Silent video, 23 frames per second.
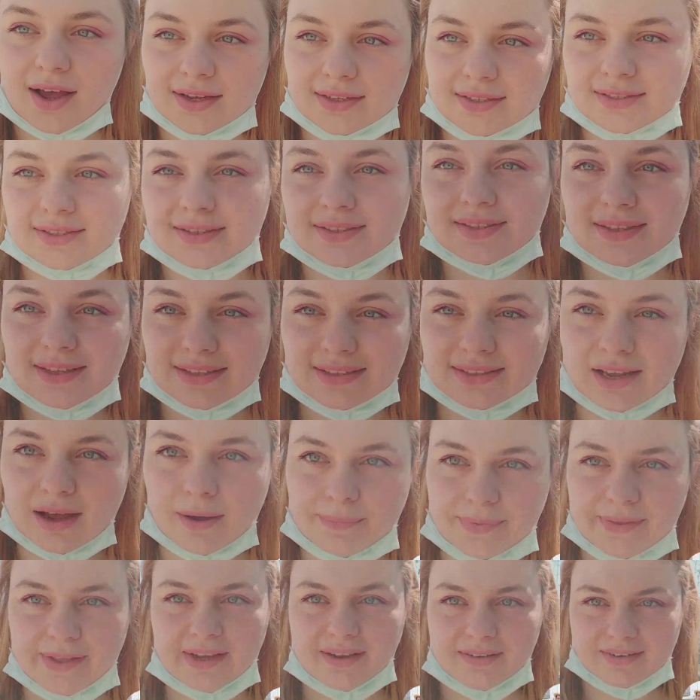Aslında
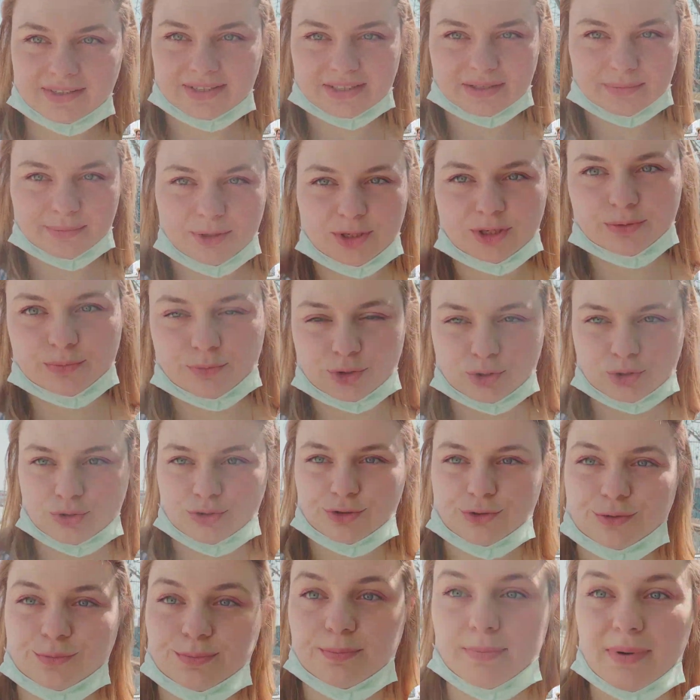tam ne havası biliyor
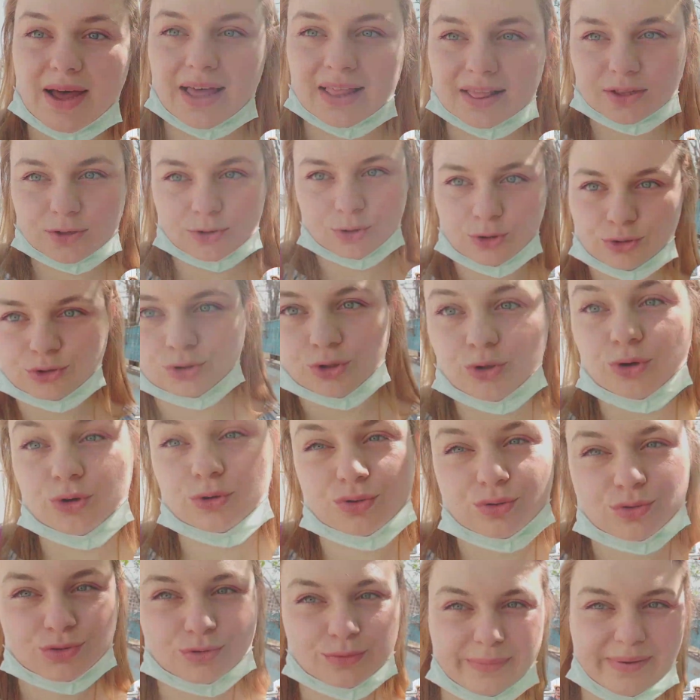musunuz? Balkonda
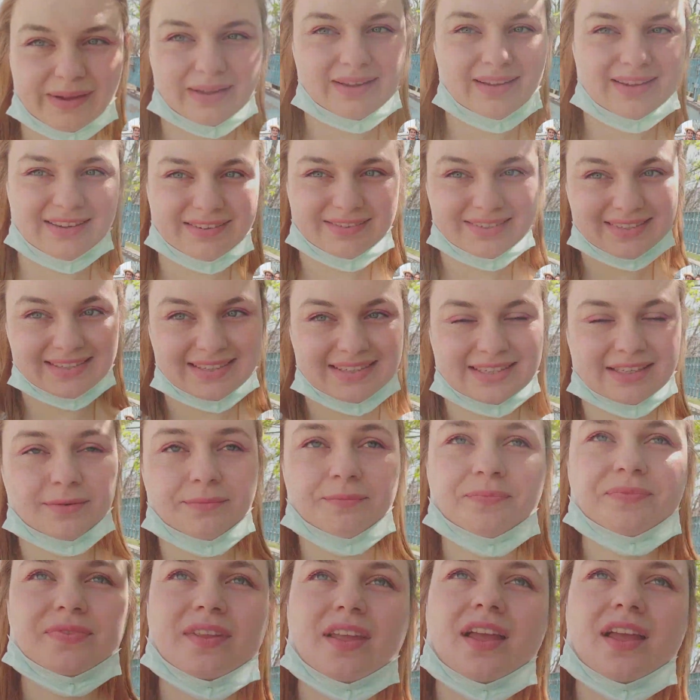oturma havası.